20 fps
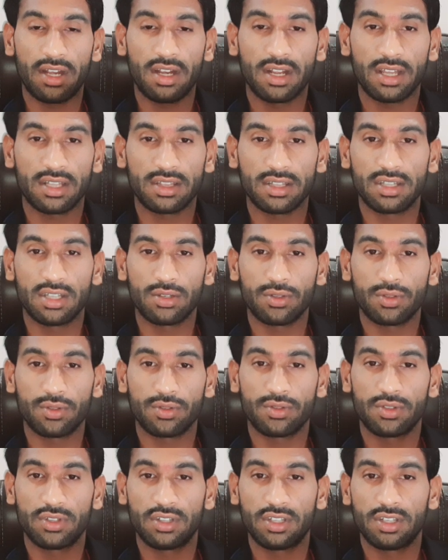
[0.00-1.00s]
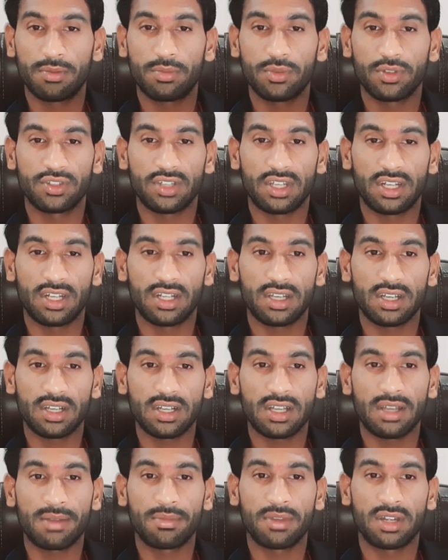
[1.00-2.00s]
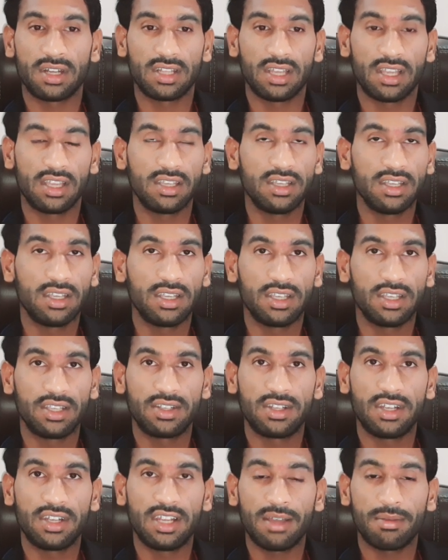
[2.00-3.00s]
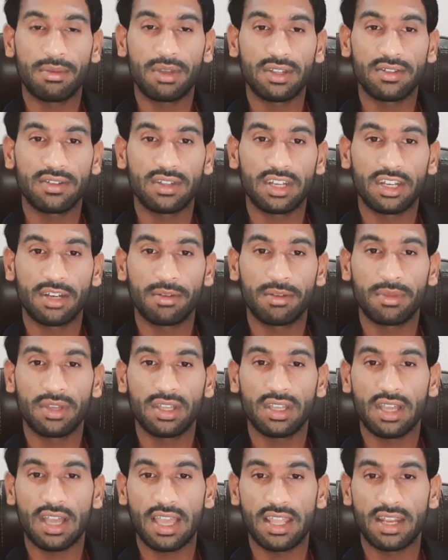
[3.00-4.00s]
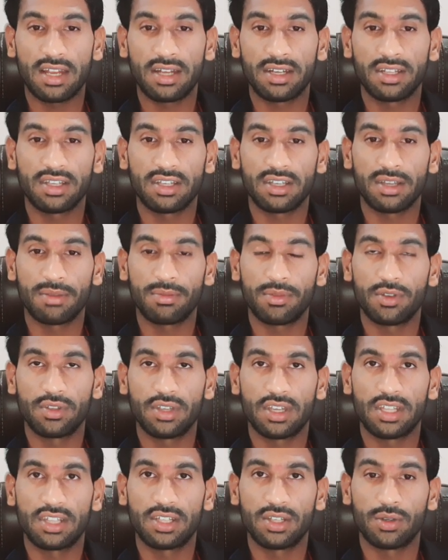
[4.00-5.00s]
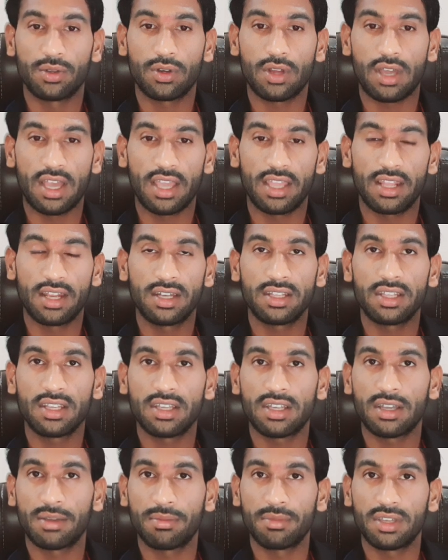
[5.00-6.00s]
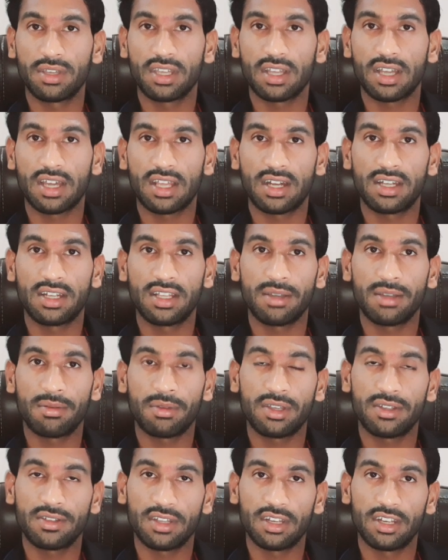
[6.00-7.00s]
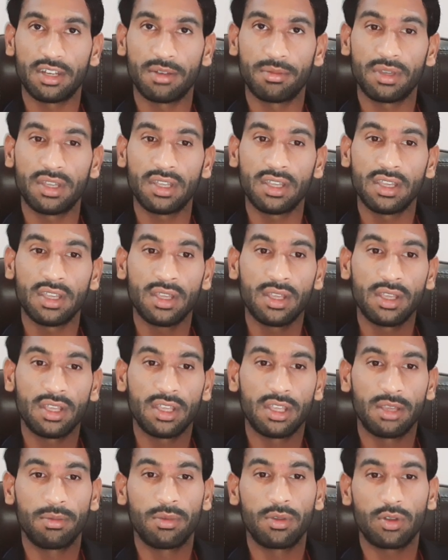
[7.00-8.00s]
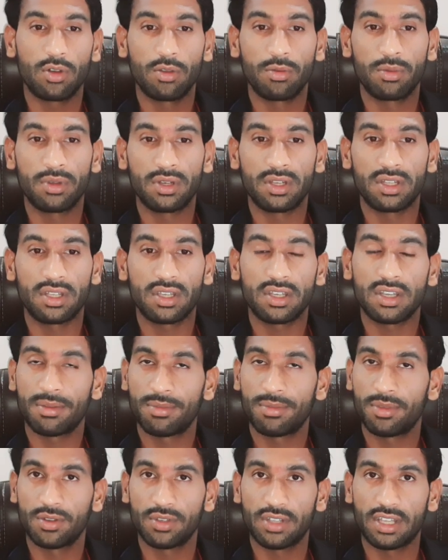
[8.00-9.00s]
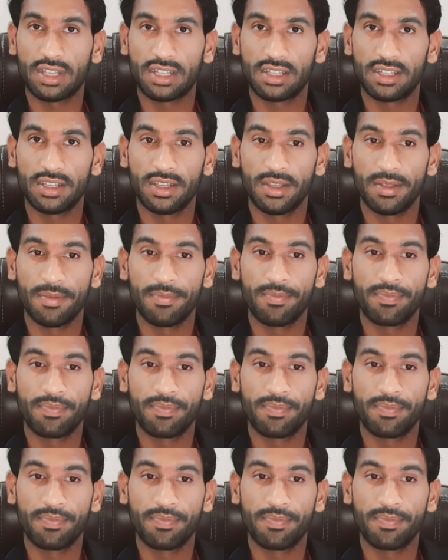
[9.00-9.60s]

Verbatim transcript: रक्त तक ऑक्सीजन पहुँचाने का काम करता है इसलिए हमारे शरीर में आयरन की कमी हो जाती है और आयरन की कमी के कारण ही हमारे शरीर में हीमोग्लोबिन की कमी हो जाती है